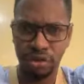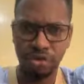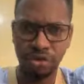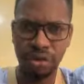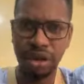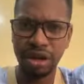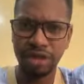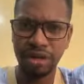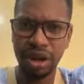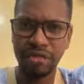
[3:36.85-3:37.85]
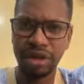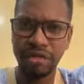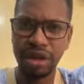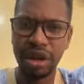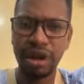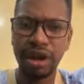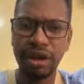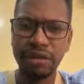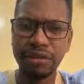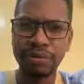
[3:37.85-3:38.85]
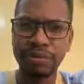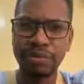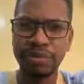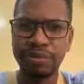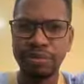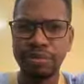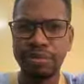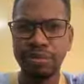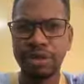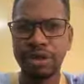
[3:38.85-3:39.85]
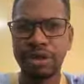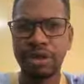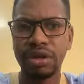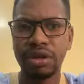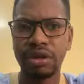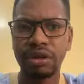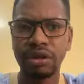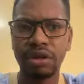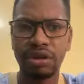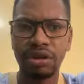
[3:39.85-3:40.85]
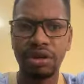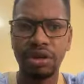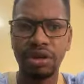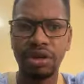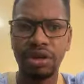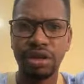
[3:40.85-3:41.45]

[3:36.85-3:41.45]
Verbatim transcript: زملائنا الصحفيين من اللائحة ب آه،